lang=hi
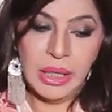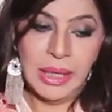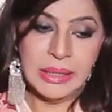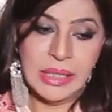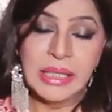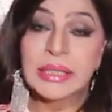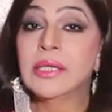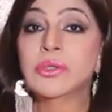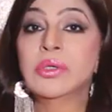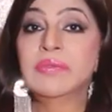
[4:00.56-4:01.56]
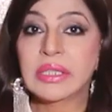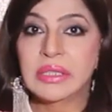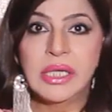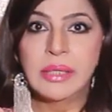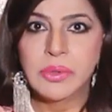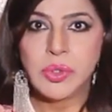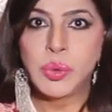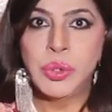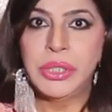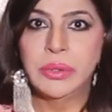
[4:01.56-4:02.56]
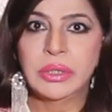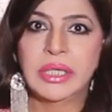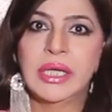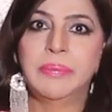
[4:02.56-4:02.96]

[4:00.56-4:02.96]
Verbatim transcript: एक ये तासुर वक्ती या मसनू नहीं होता कि